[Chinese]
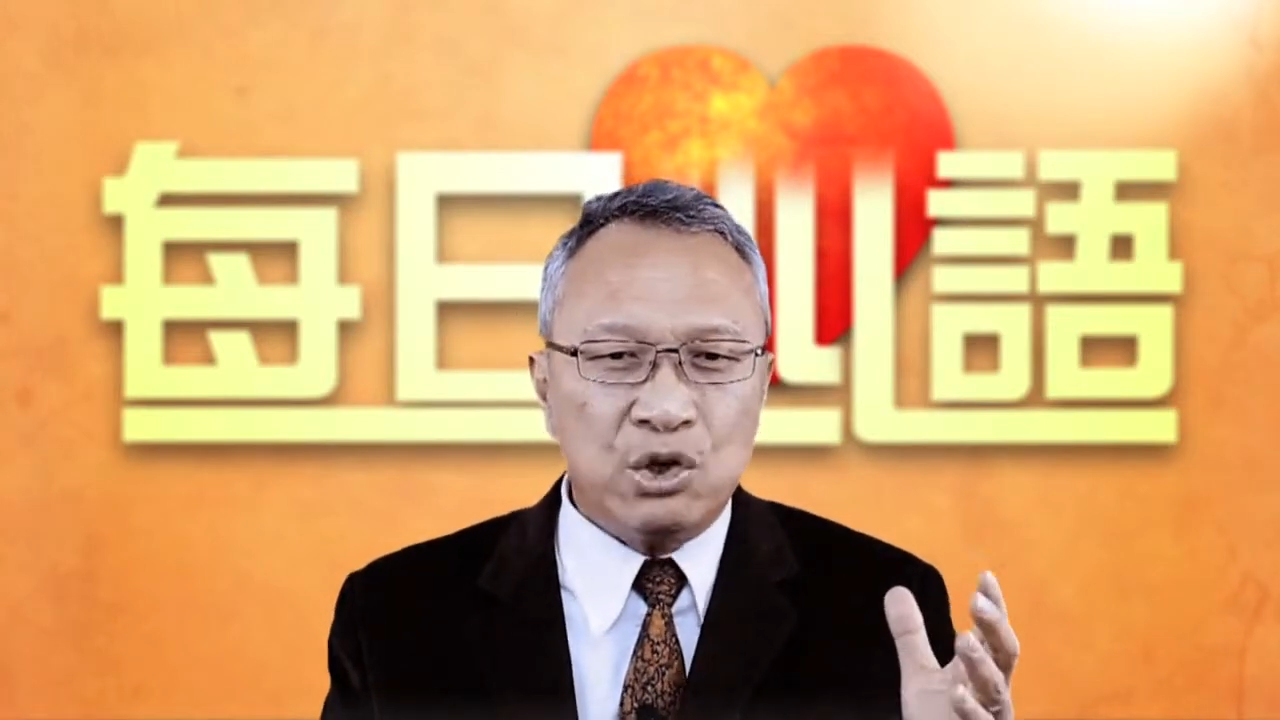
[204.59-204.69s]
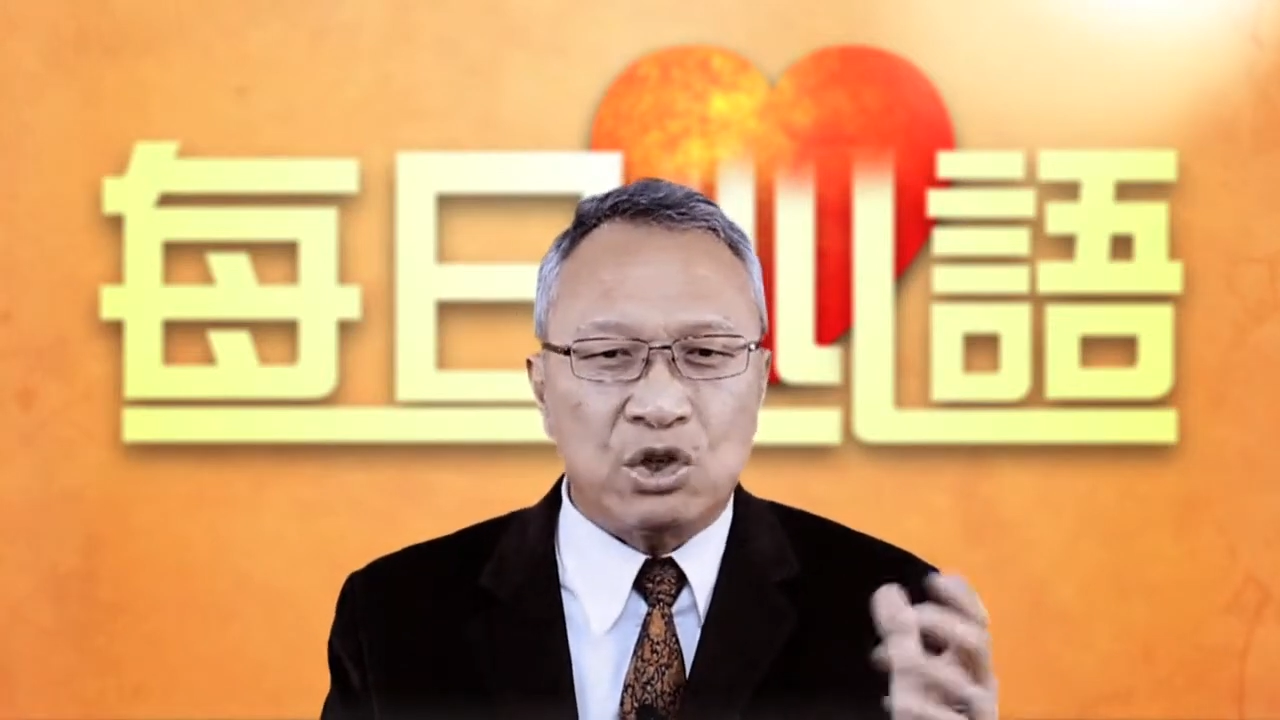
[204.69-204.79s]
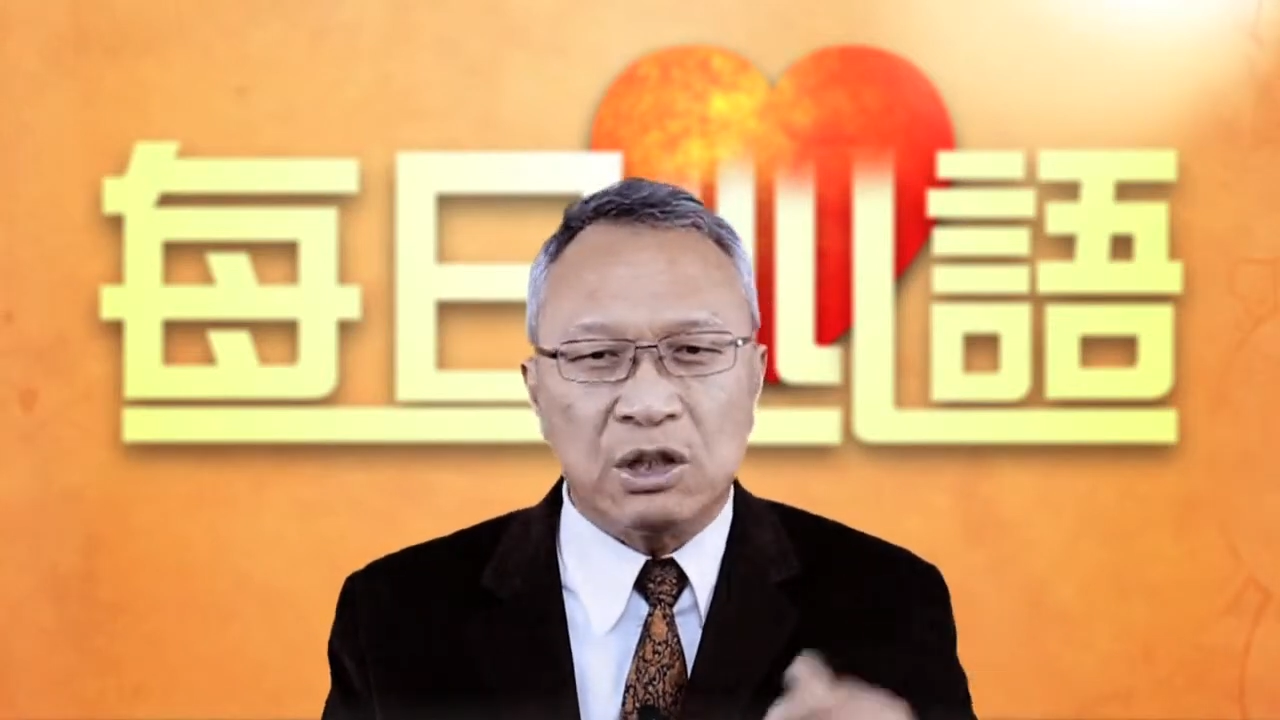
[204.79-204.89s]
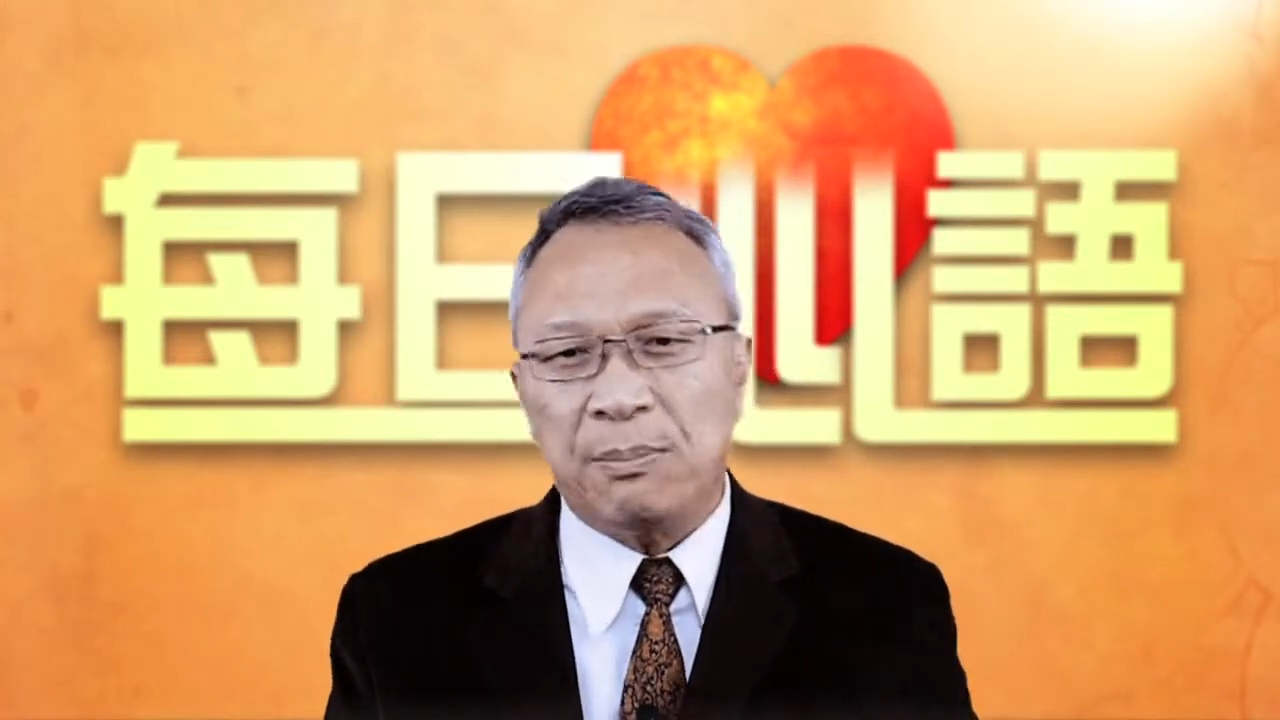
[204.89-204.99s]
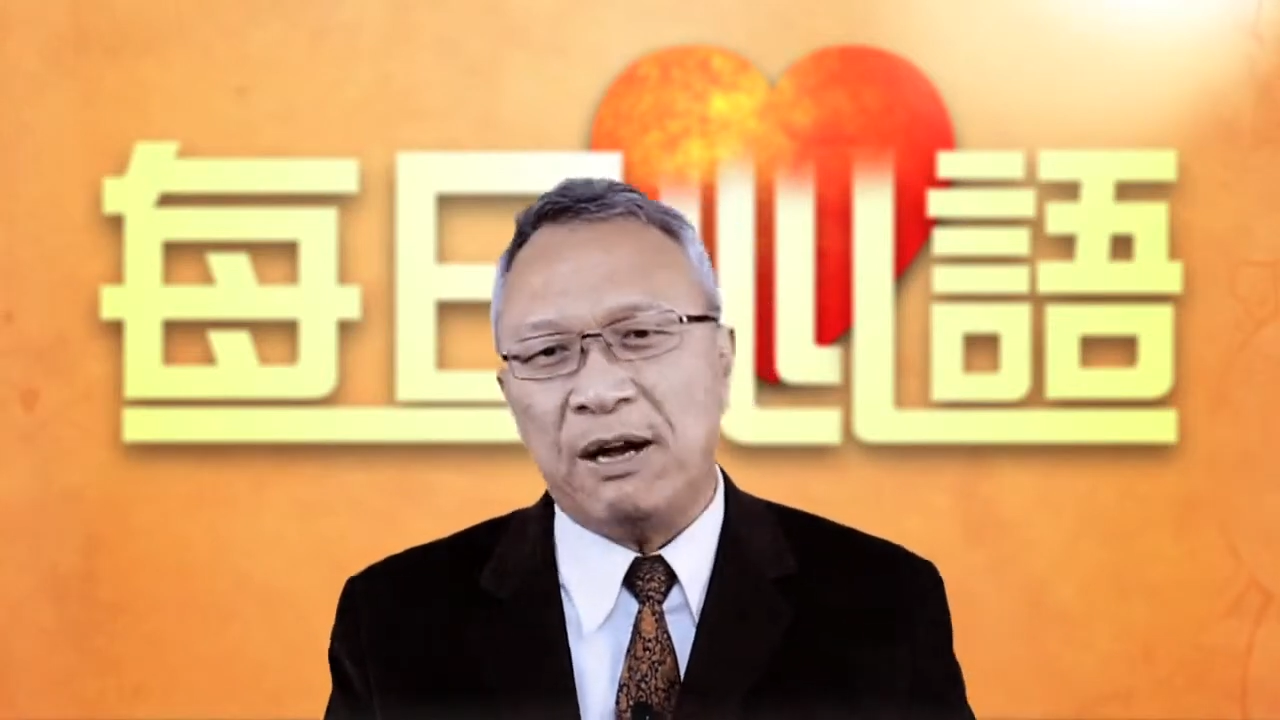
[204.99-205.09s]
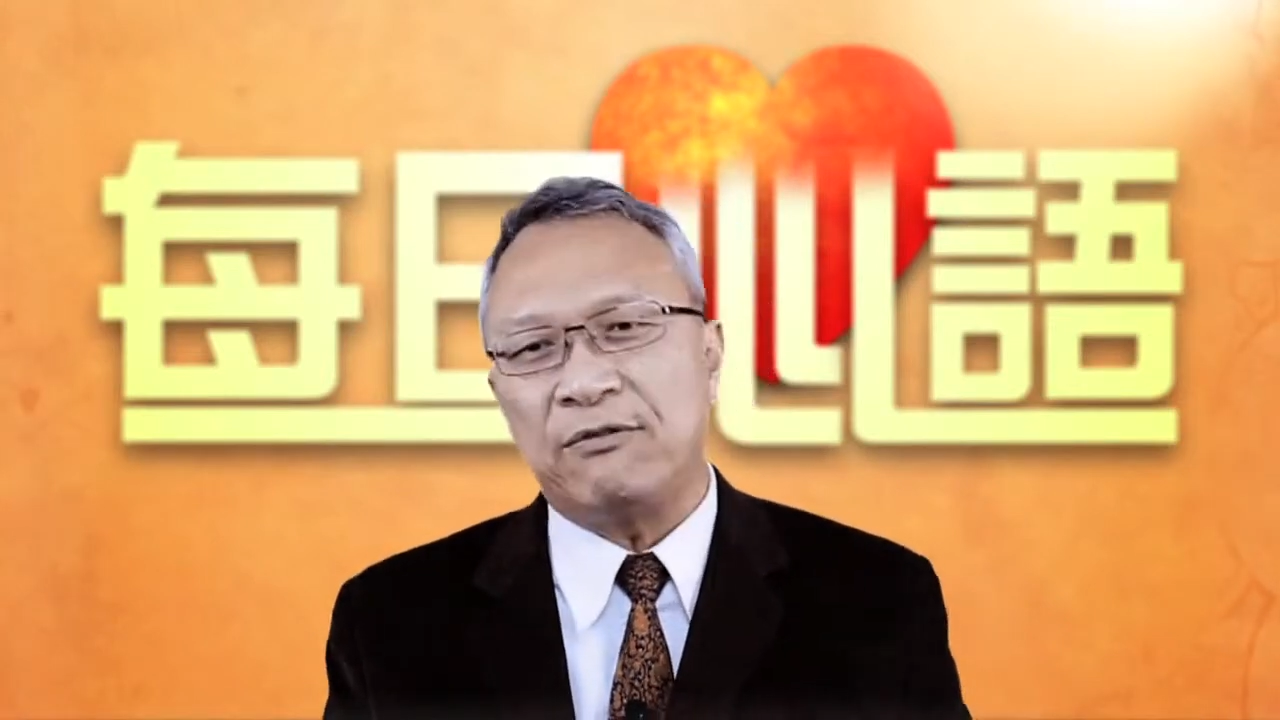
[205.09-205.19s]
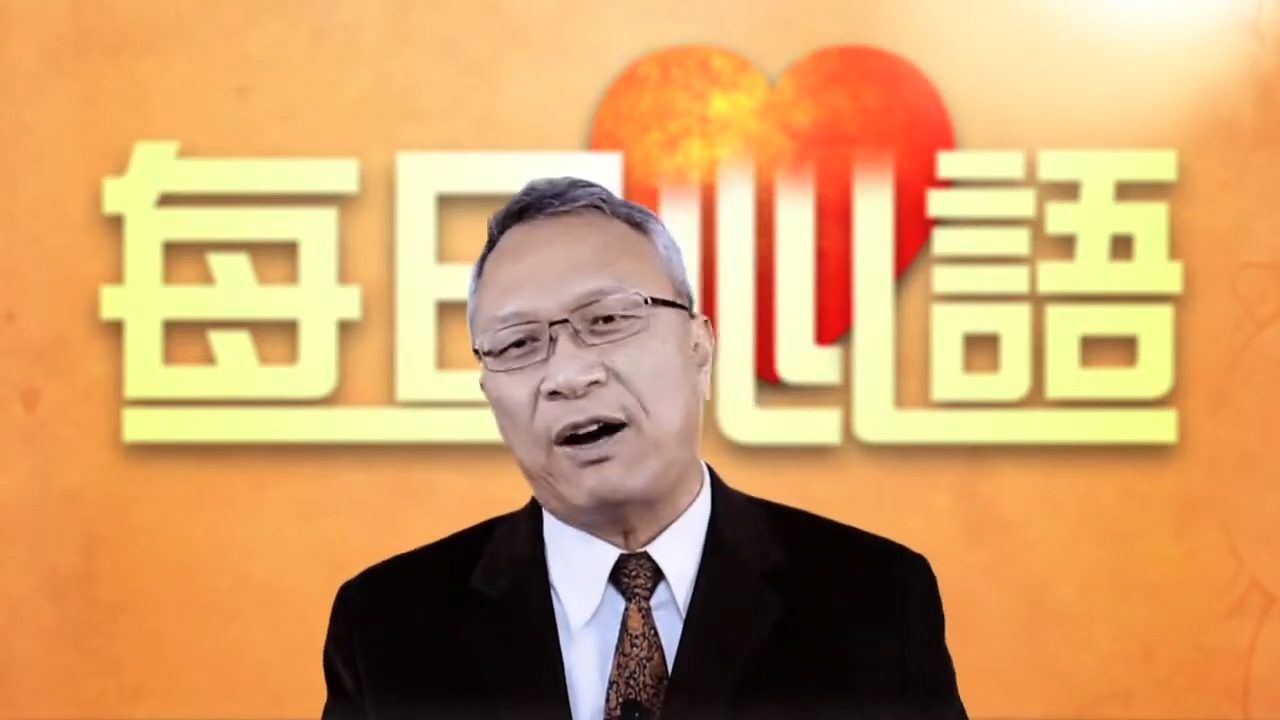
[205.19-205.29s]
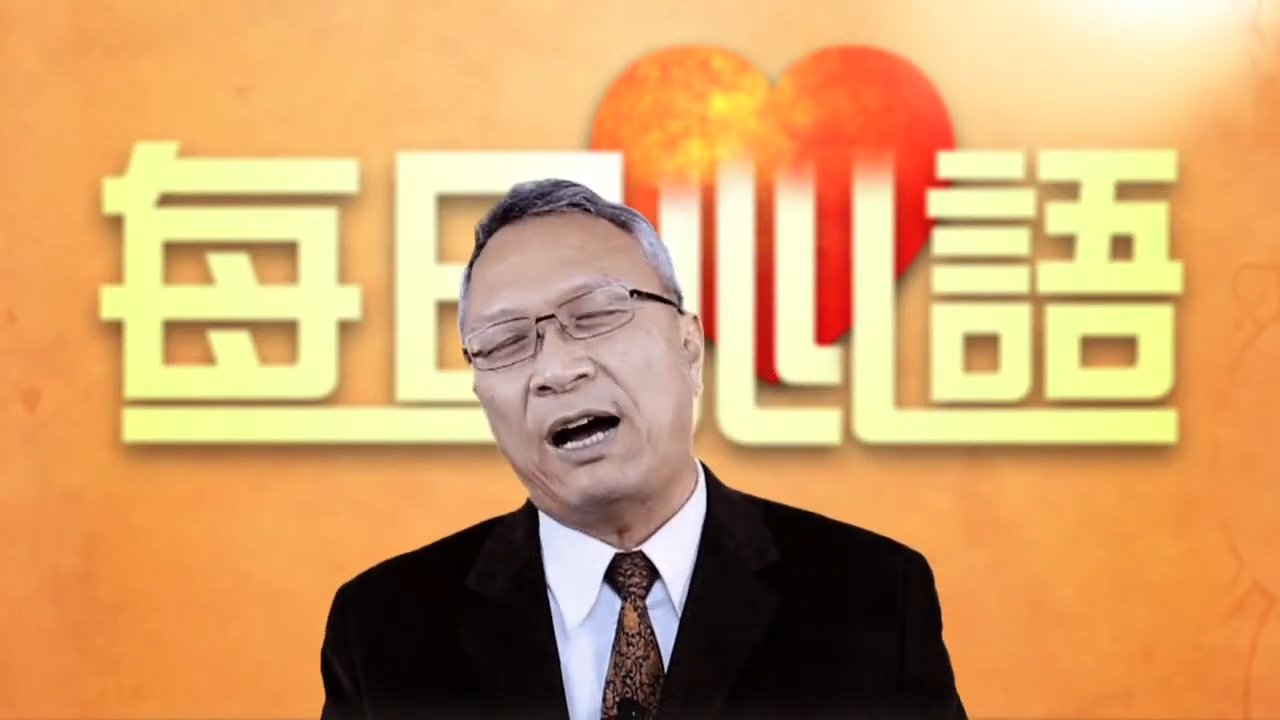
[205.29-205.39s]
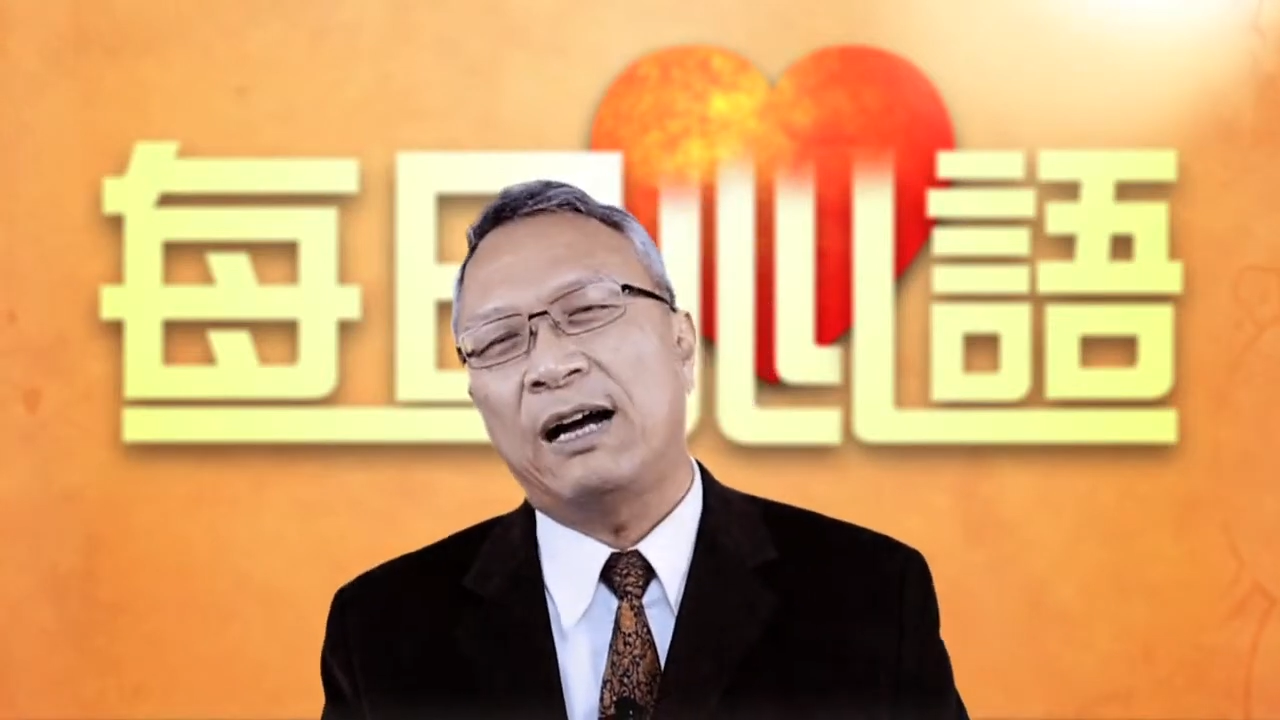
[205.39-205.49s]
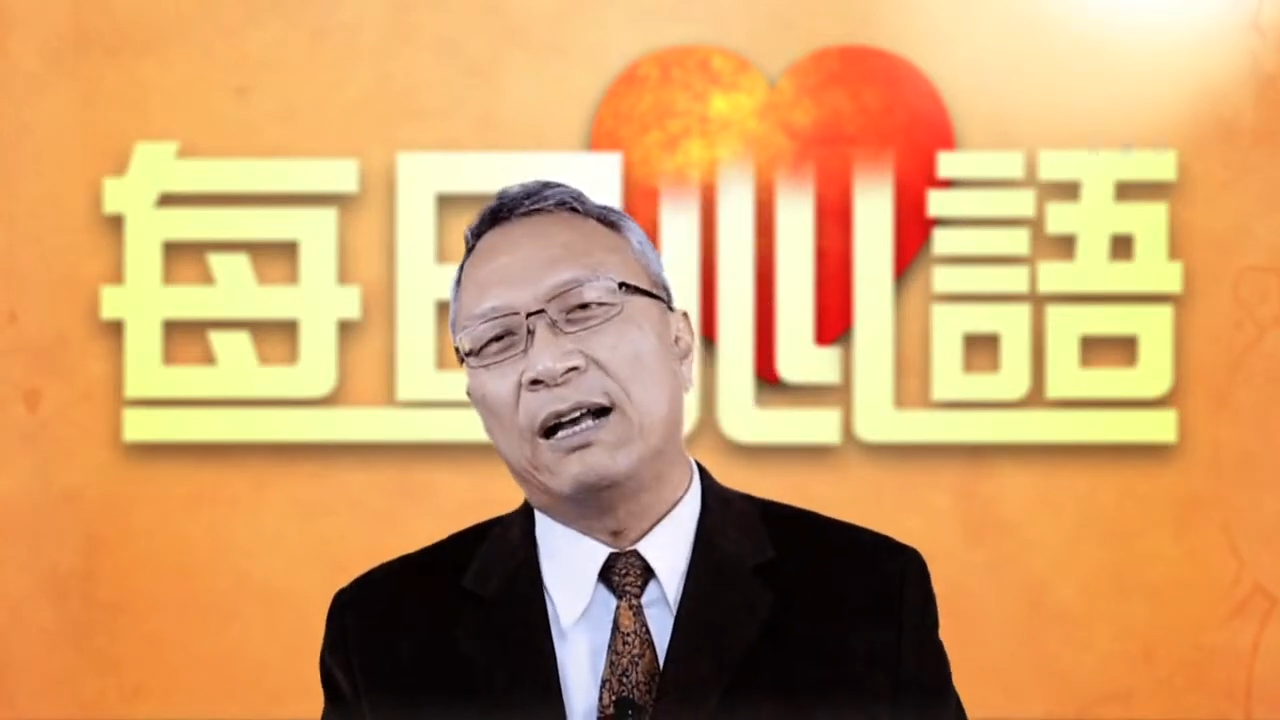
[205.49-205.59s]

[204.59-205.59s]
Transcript: 神的办法，